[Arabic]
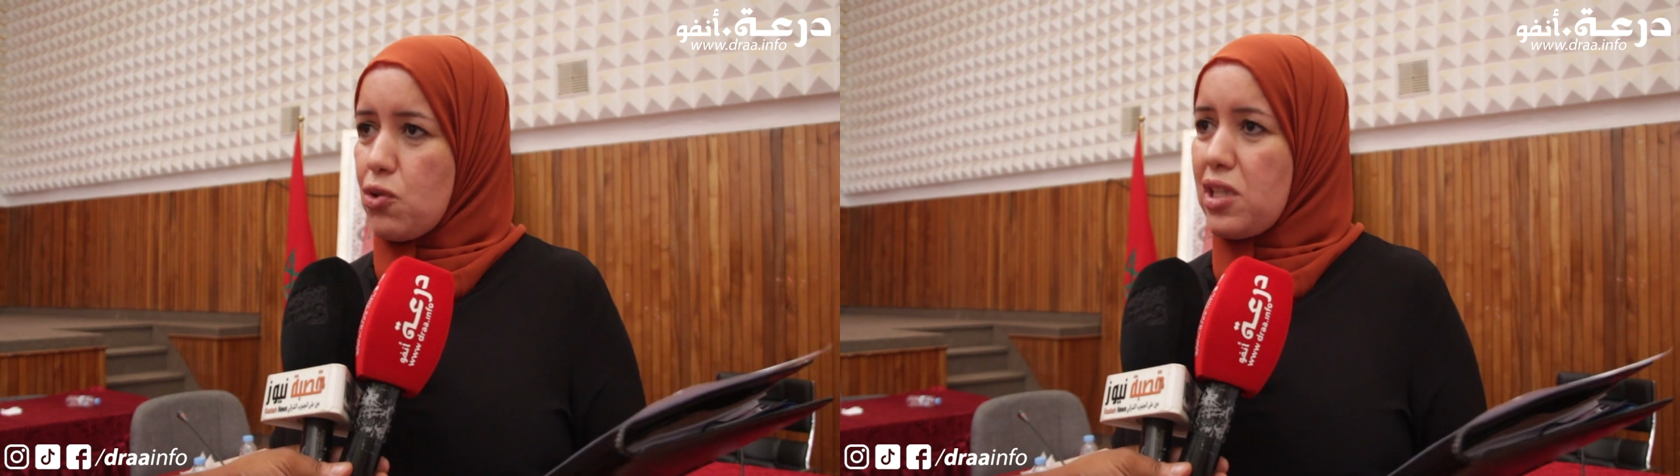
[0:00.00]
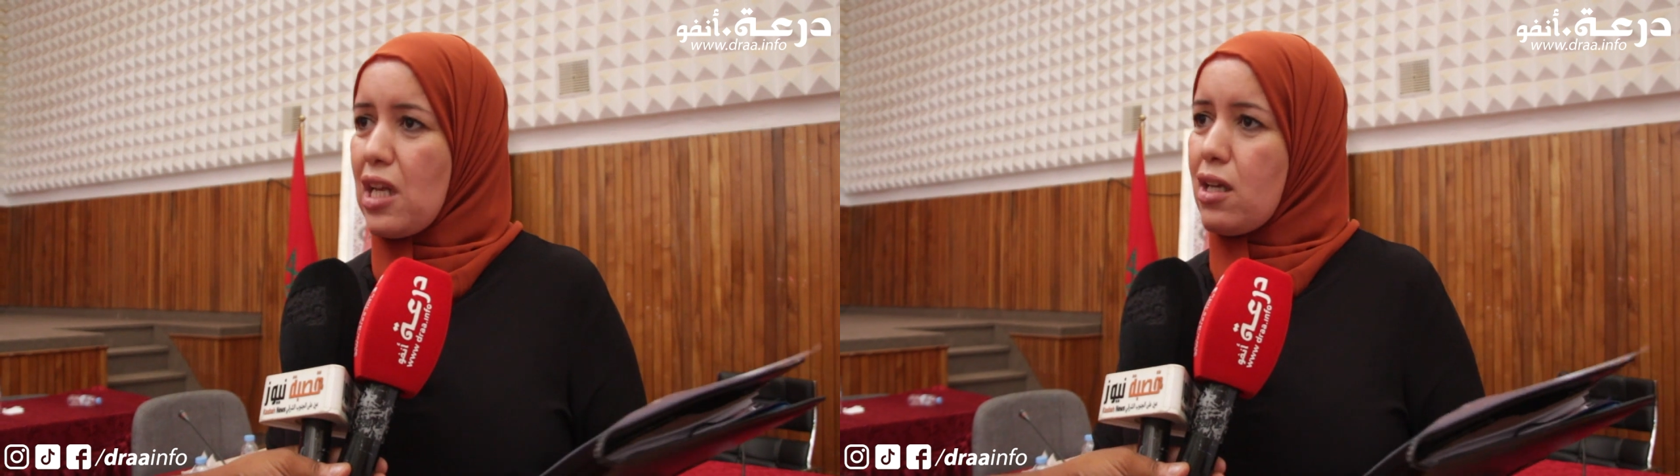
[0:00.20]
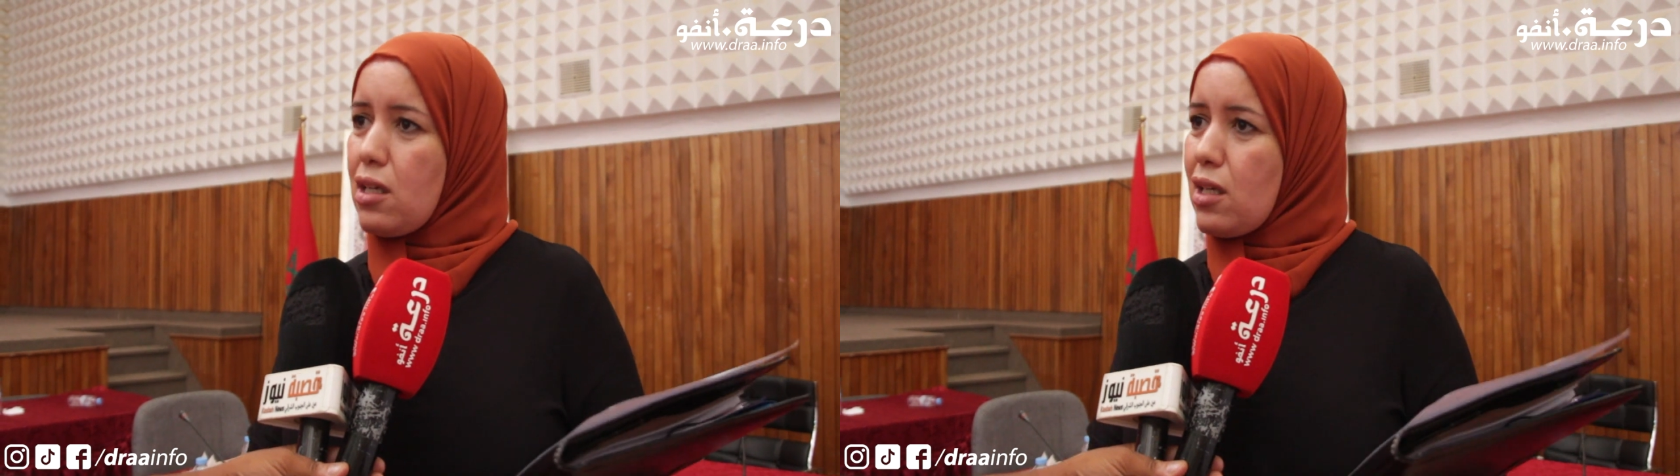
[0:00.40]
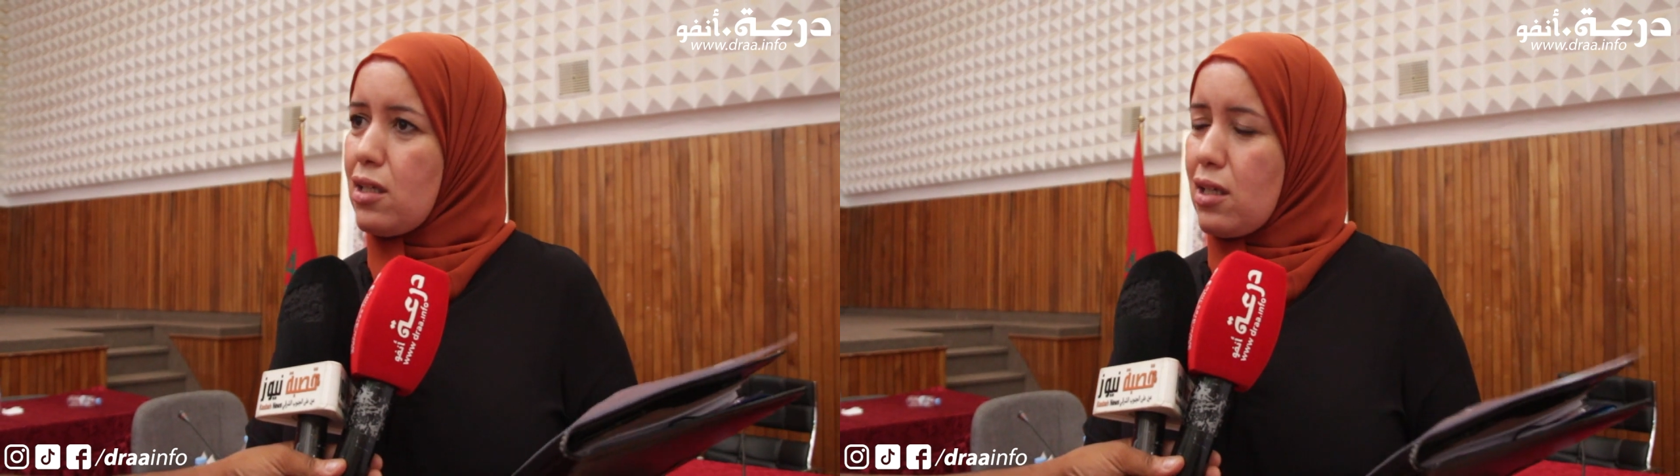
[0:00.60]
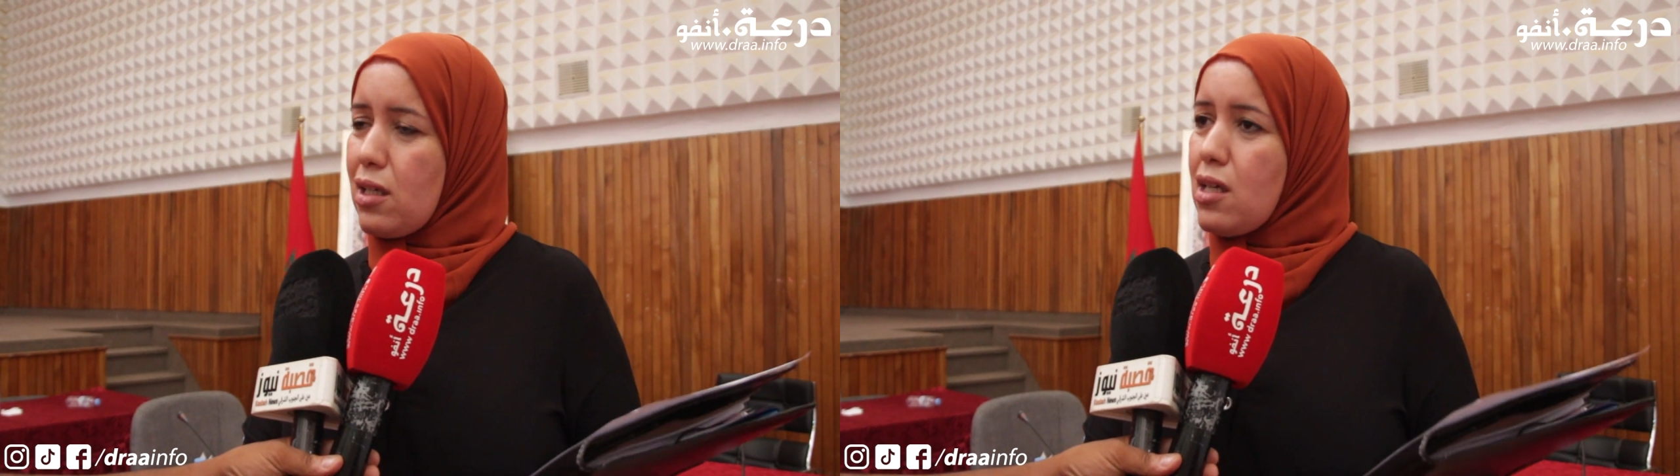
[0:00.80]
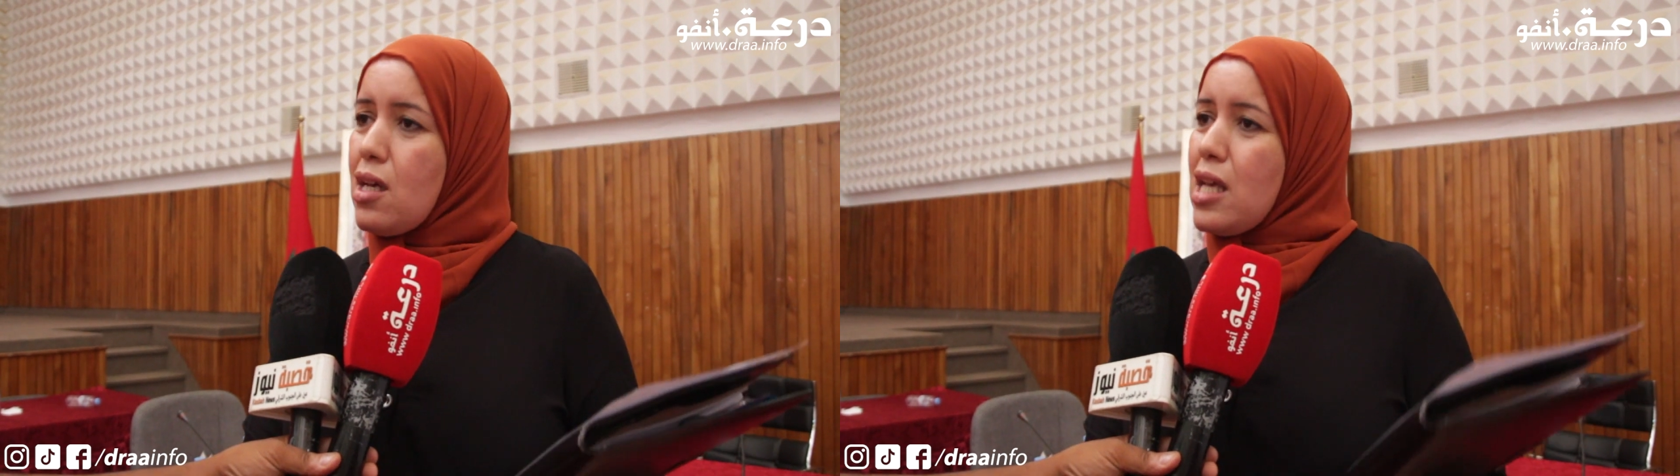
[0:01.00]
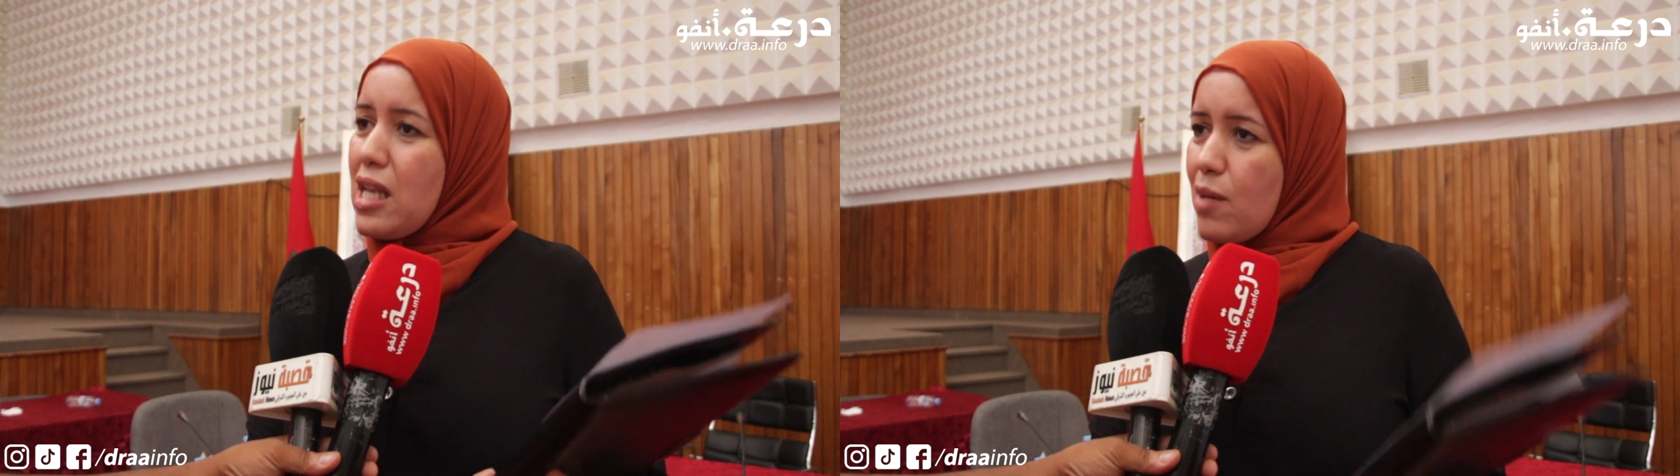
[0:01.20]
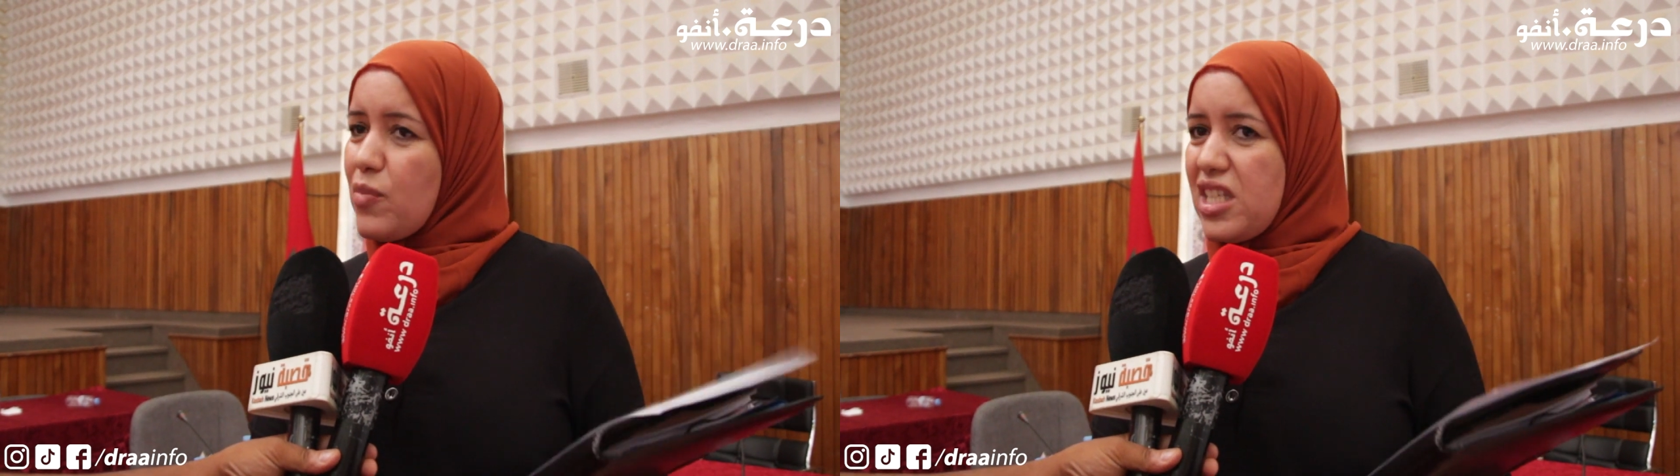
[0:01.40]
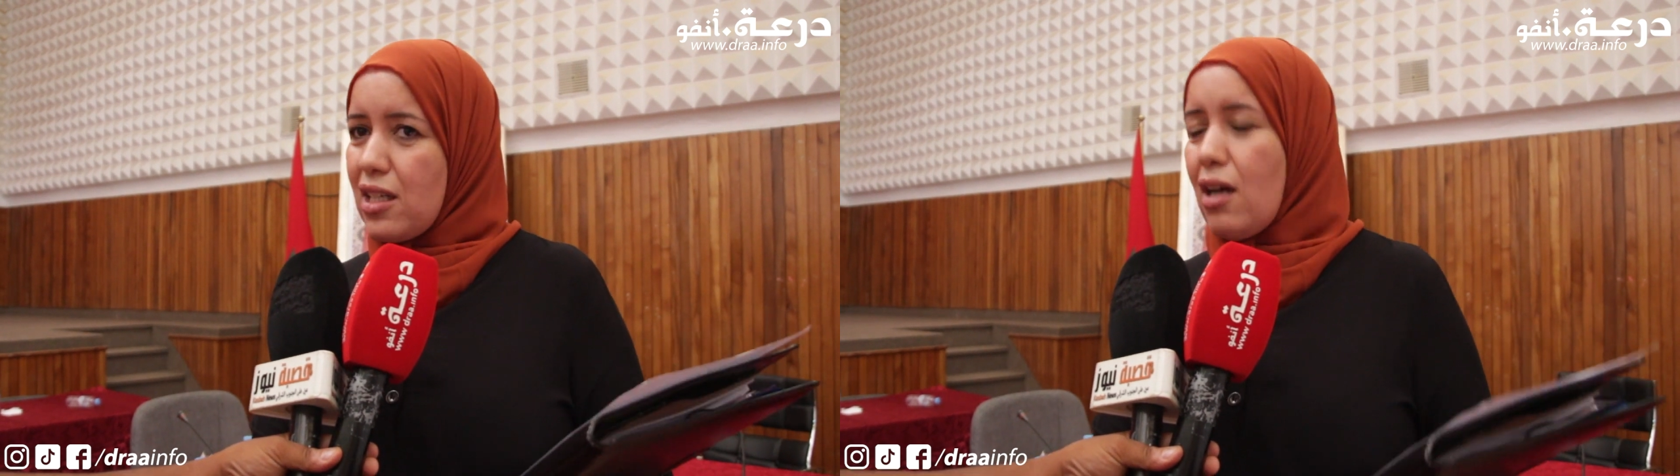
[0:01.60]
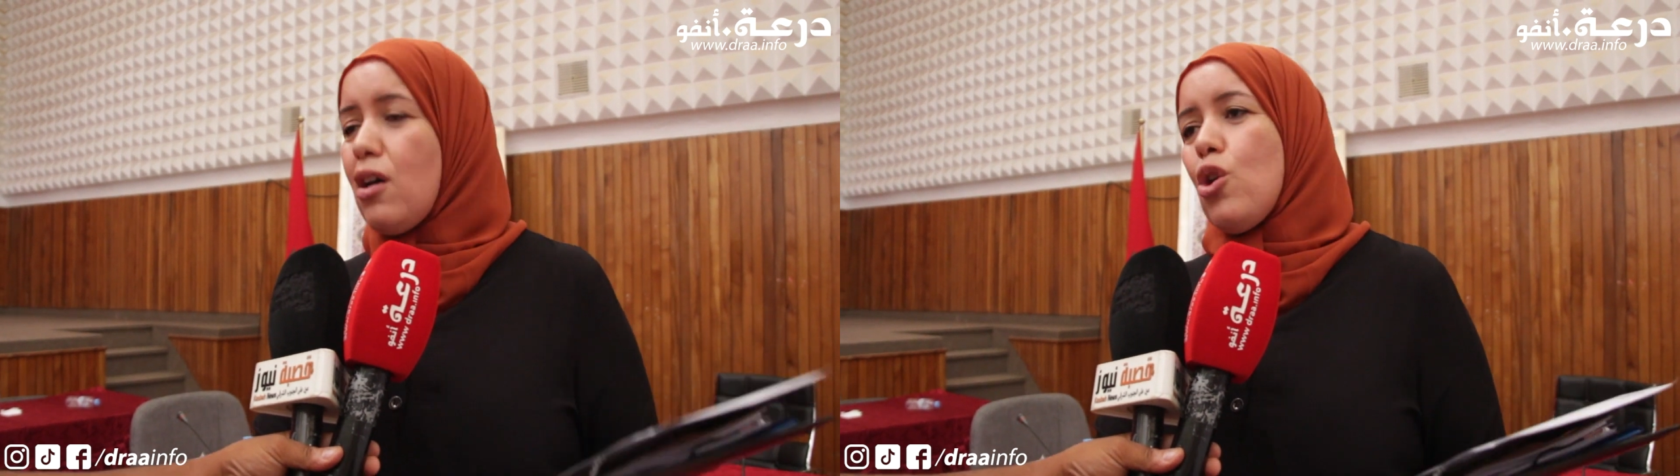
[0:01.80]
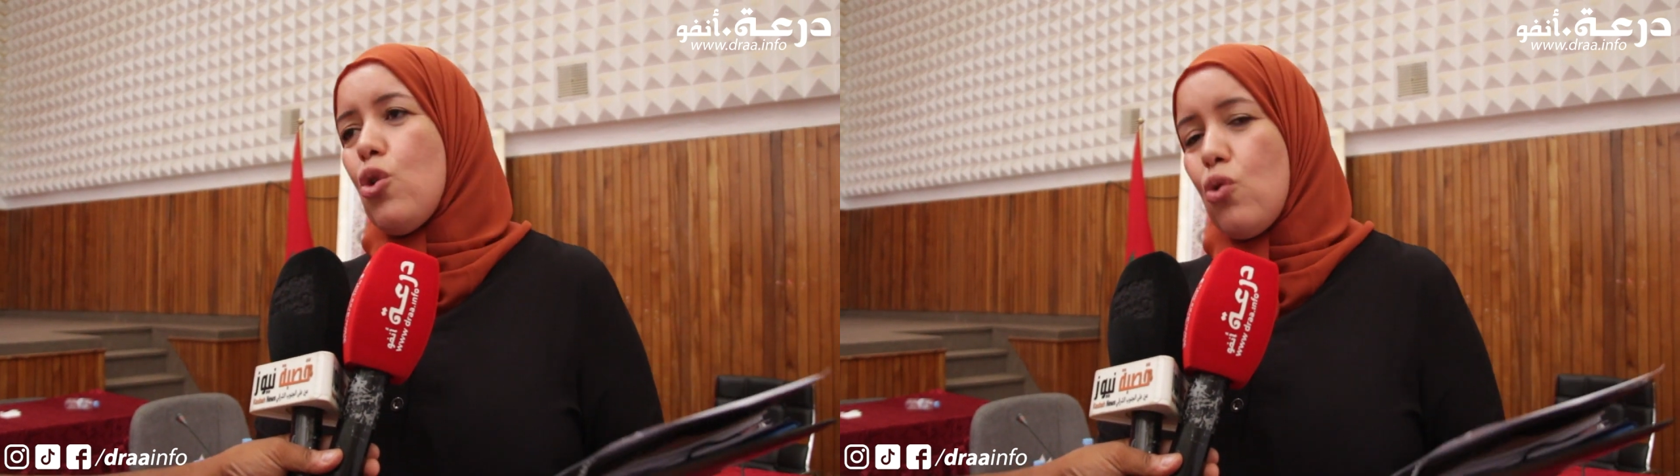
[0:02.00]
اجوتي للمدينه